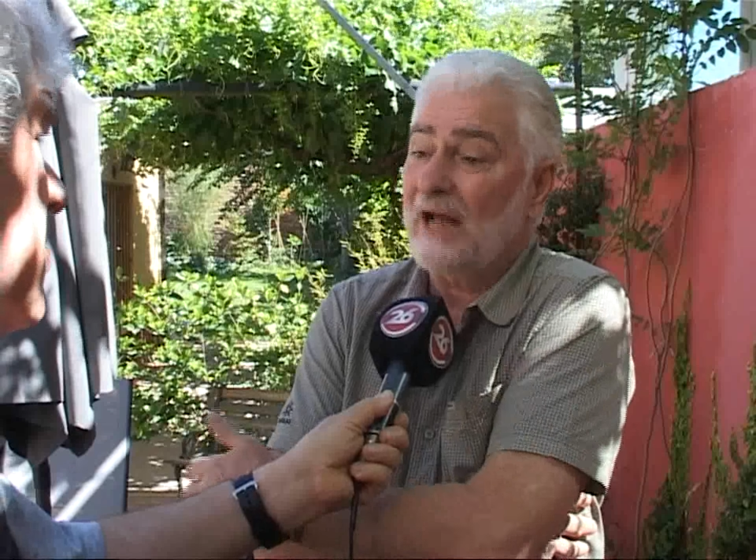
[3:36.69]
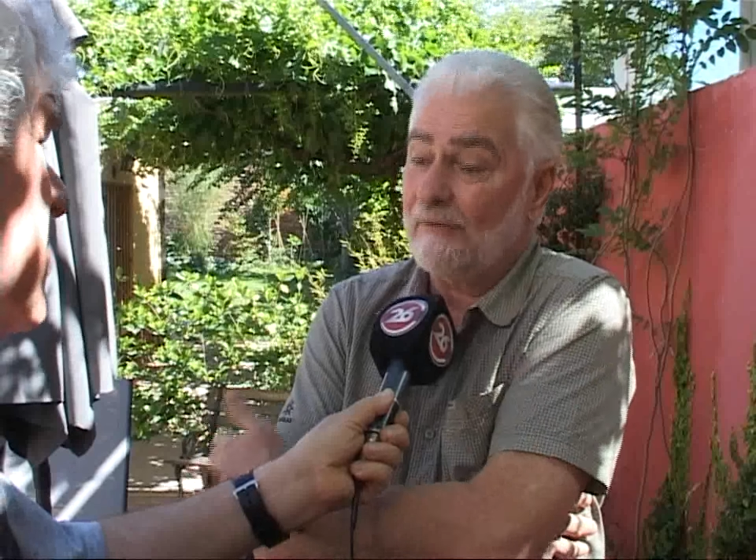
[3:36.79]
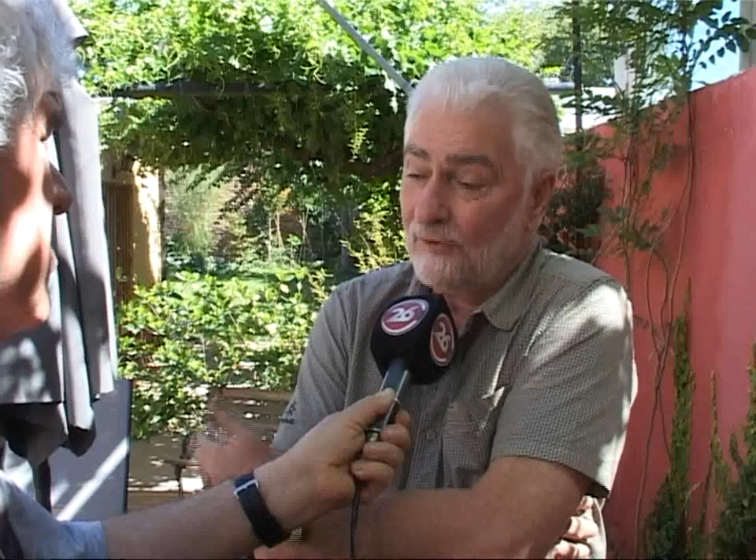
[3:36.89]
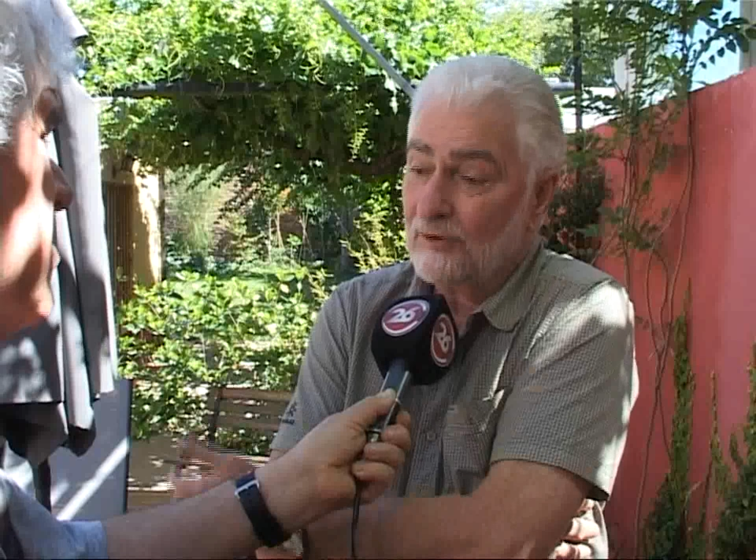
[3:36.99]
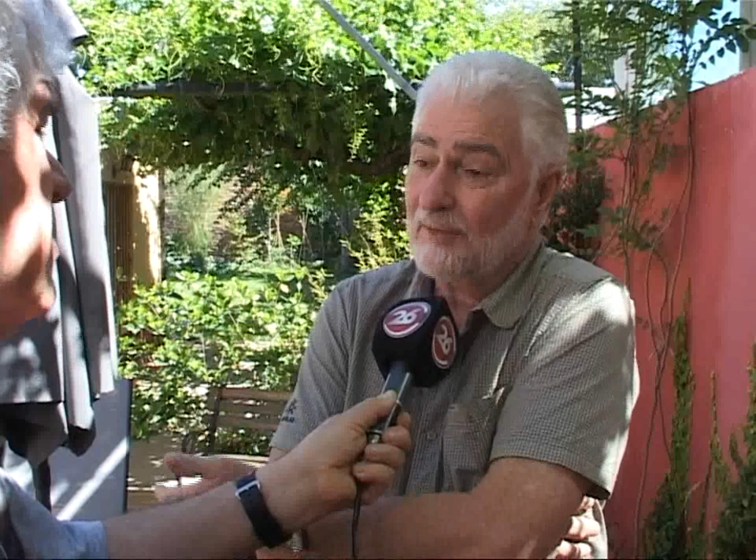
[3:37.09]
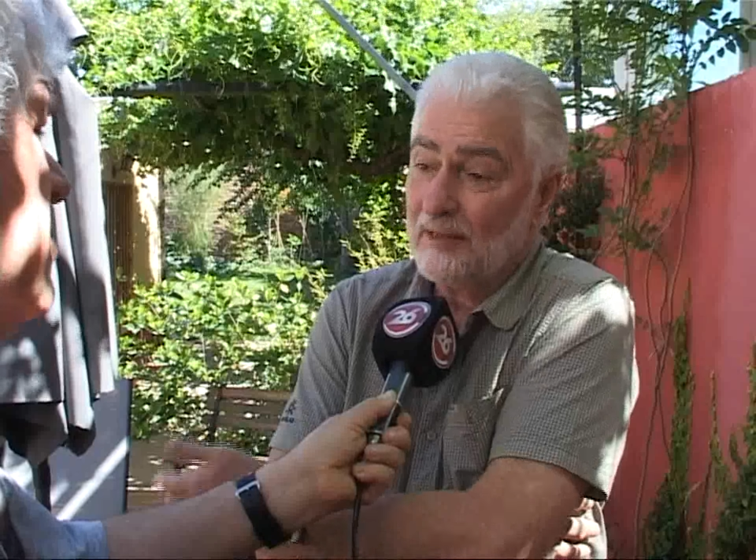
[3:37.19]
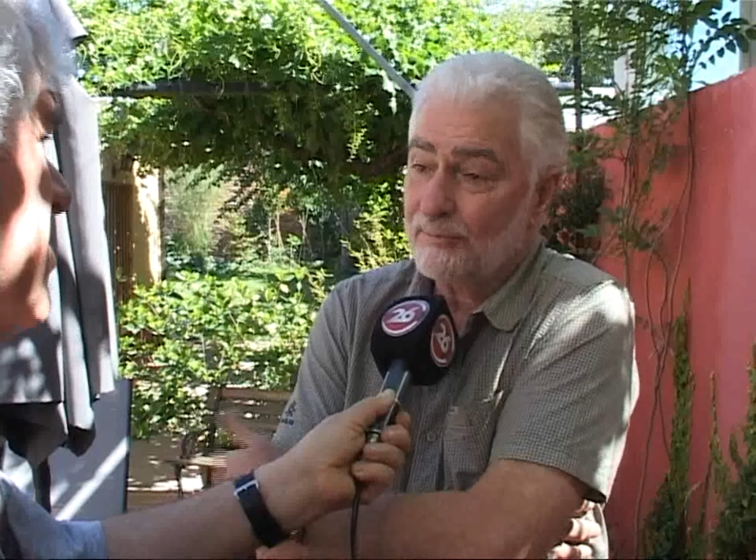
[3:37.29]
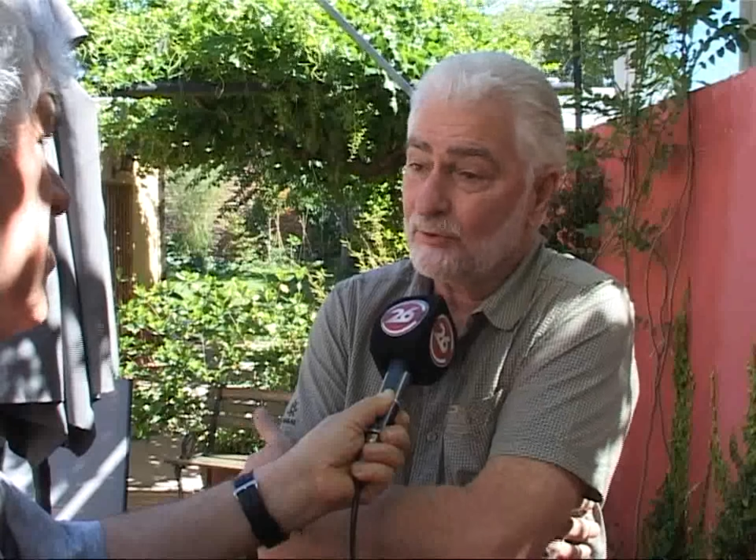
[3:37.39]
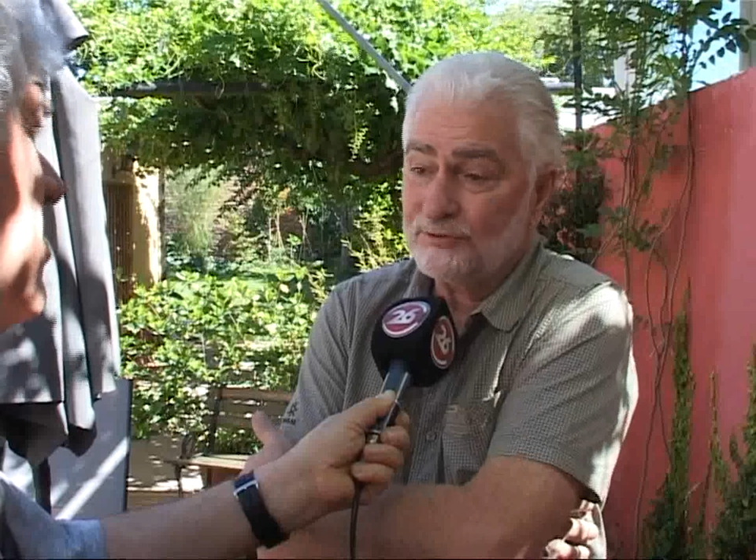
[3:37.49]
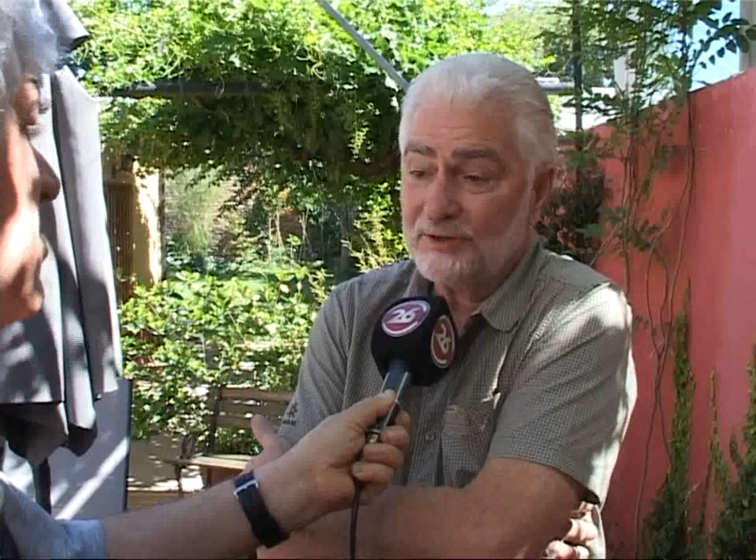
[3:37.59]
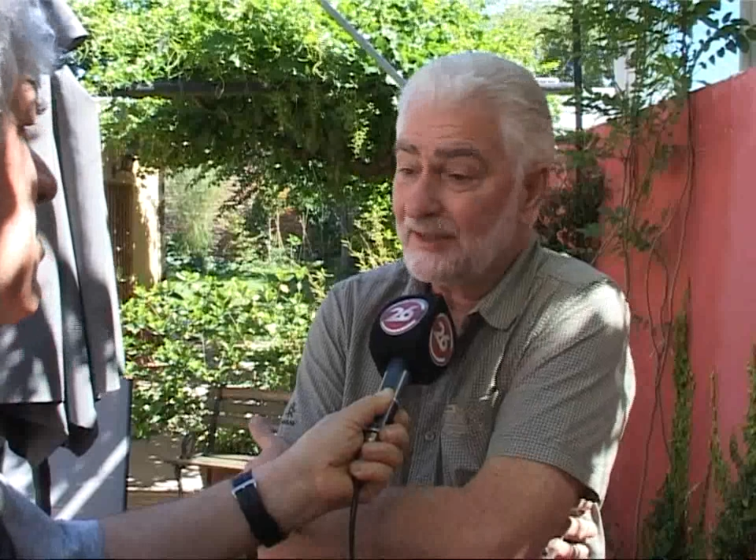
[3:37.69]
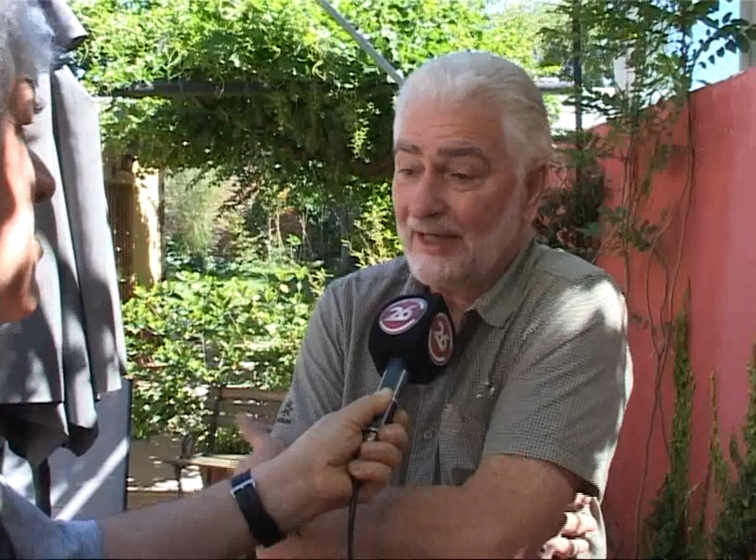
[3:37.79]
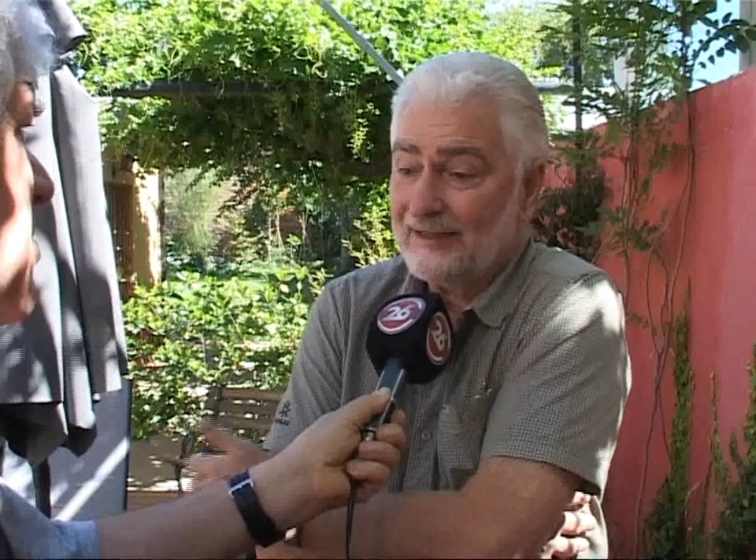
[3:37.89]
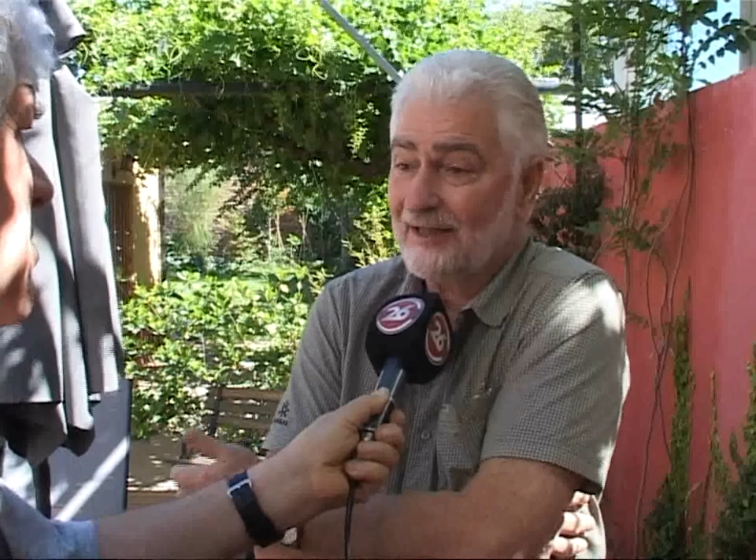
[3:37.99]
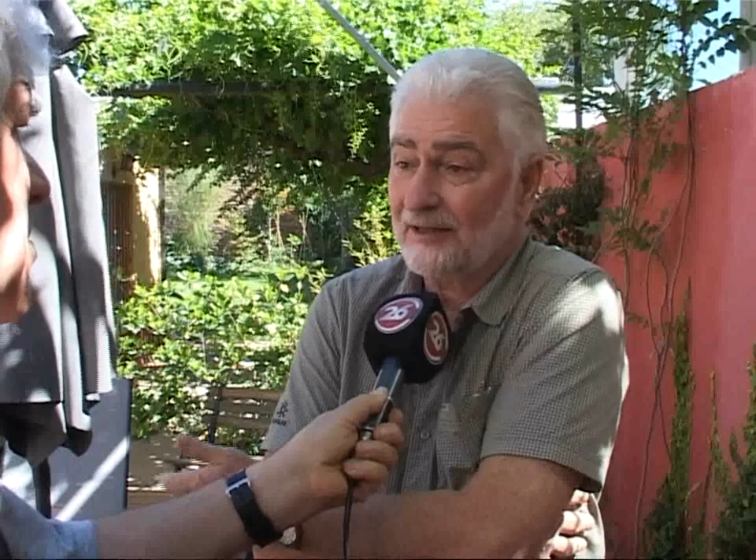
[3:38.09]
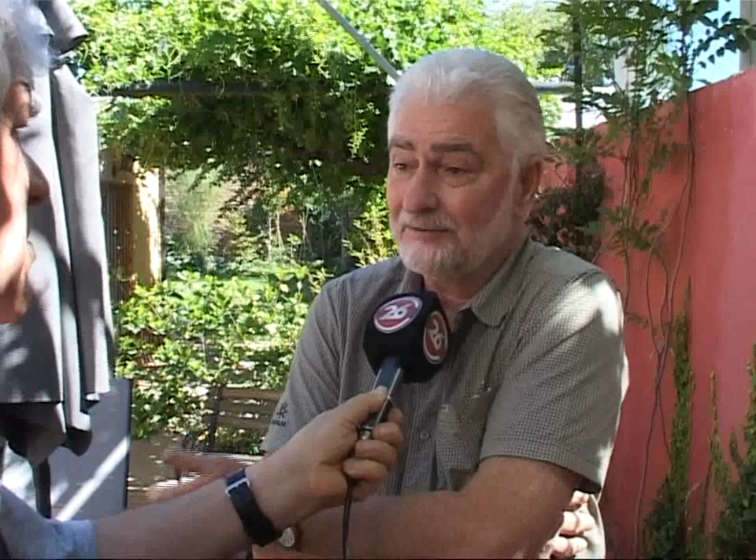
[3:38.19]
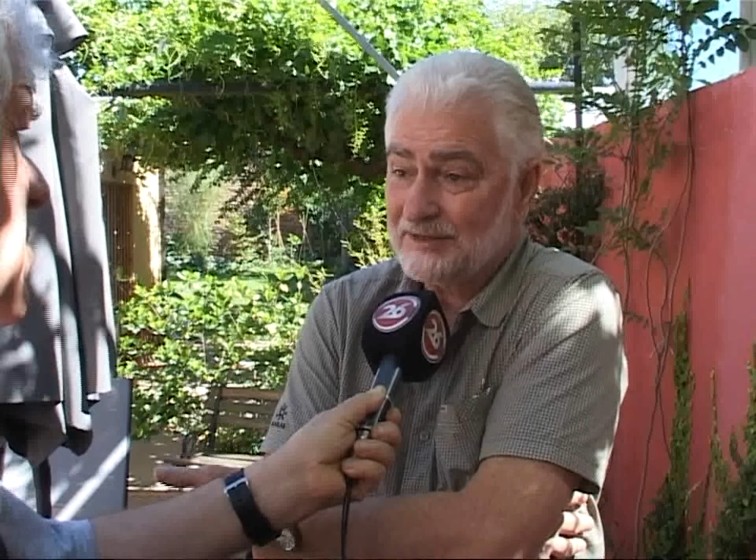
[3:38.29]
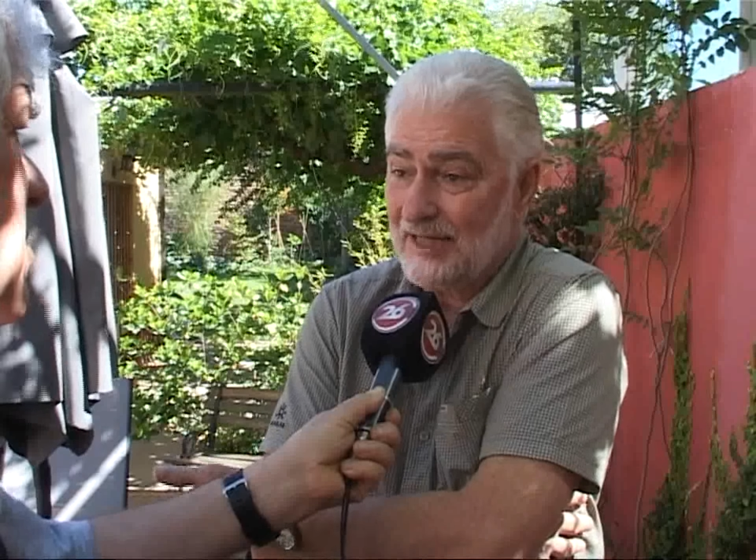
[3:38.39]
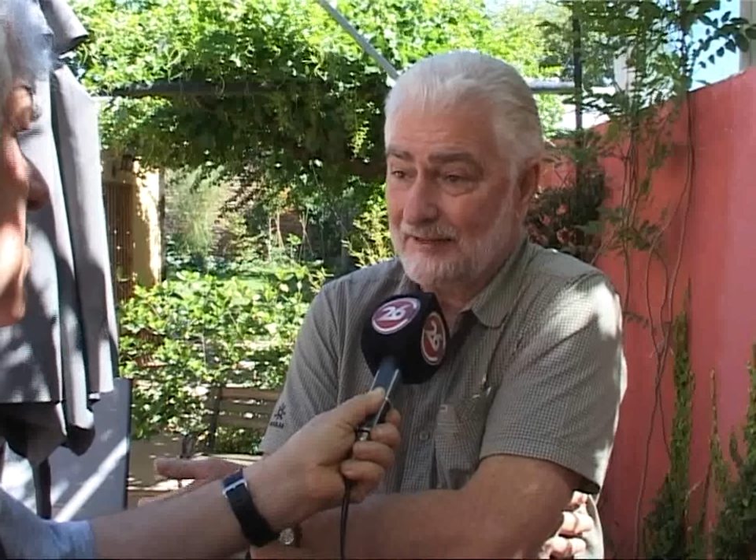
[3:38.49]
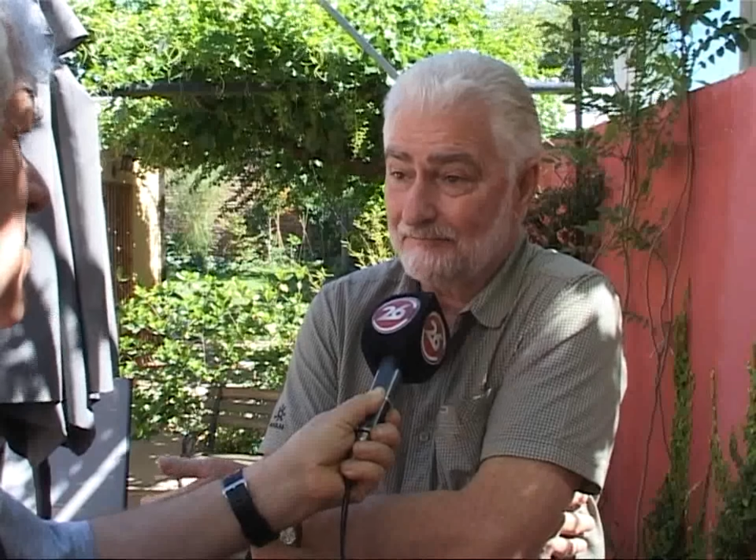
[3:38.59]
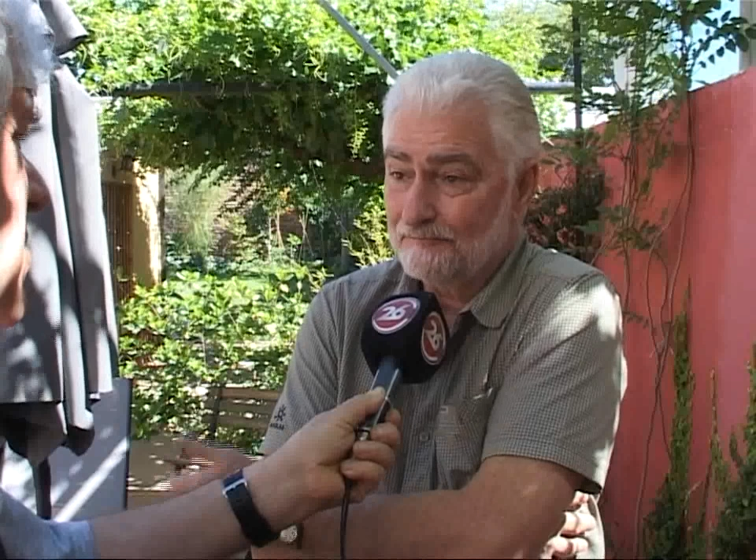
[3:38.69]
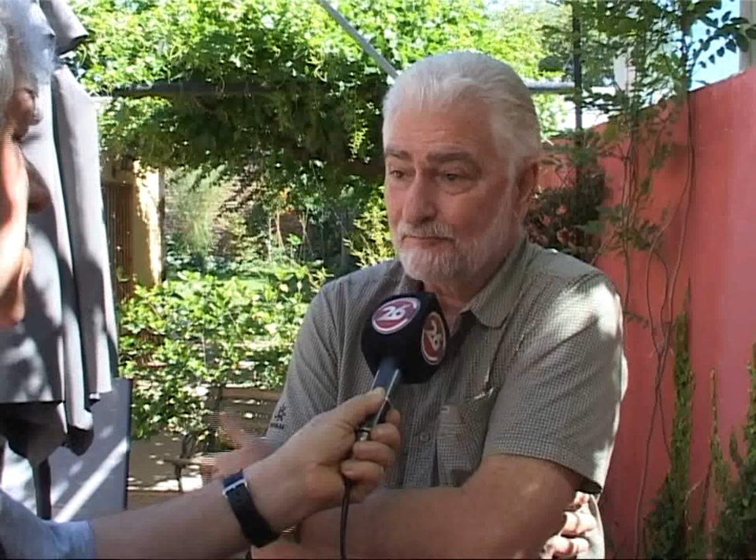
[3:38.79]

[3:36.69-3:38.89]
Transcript: una forma de producir que hay que revisar,